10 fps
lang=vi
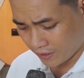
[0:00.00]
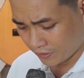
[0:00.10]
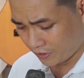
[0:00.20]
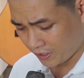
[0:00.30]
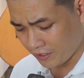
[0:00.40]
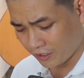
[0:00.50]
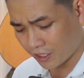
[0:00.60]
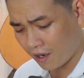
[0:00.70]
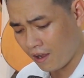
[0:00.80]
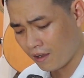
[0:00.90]
Xin
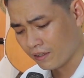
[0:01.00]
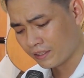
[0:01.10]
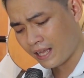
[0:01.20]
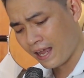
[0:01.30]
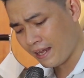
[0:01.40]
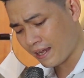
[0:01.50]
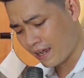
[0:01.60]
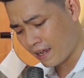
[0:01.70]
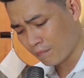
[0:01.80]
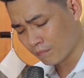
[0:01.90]
cho tay
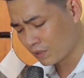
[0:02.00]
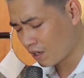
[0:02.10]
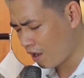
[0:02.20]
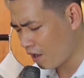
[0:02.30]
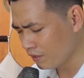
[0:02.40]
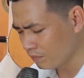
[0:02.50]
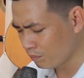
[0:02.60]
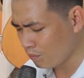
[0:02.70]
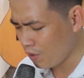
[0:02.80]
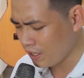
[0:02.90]
em
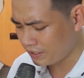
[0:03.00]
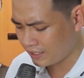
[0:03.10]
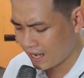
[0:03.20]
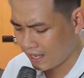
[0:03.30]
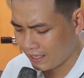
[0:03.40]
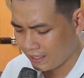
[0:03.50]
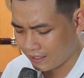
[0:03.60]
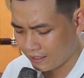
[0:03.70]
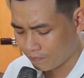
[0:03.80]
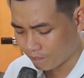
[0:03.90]
còn muốt dài,
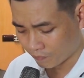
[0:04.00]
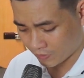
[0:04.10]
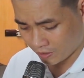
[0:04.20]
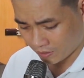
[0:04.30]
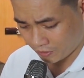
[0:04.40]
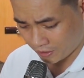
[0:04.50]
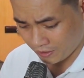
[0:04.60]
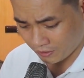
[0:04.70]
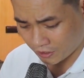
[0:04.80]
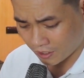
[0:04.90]
xin
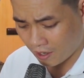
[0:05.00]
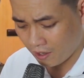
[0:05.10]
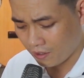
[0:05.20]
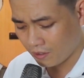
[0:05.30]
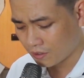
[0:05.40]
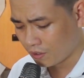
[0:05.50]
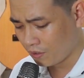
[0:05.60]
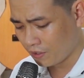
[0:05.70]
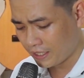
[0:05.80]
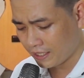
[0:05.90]
cho
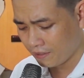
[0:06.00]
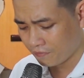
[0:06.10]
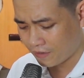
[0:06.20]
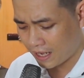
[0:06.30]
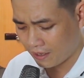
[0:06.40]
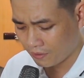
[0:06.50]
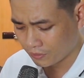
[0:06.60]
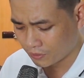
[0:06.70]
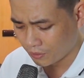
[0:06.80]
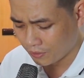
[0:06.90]
cô đơn vào
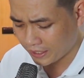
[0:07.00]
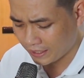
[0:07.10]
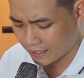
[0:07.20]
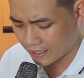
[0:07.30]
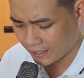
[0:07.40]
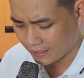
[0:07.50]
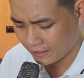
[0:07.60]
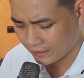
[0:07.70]
tuổi này.